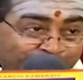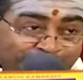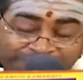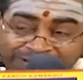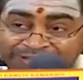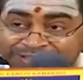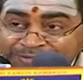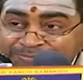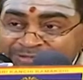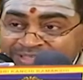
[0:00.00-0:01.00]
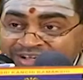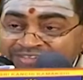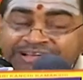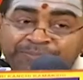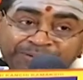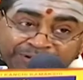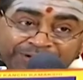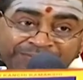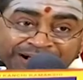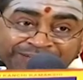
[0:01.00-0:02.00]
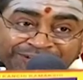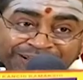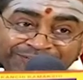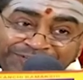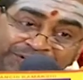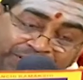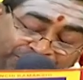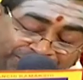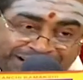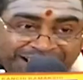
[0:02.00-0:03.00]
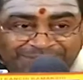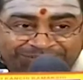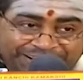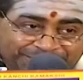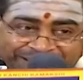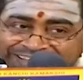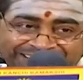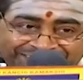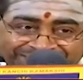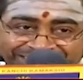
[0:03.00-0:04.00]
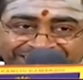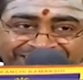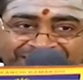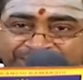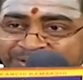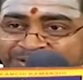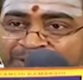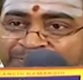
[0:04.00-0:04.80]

ఒక మన్వంతరం పూర్తి కావాలంటే డెబ్బై ఒక్క మహాయుగాలు అబ్బో చాలా ఉందిరండి బాధ లేదు ఇప్పట్లో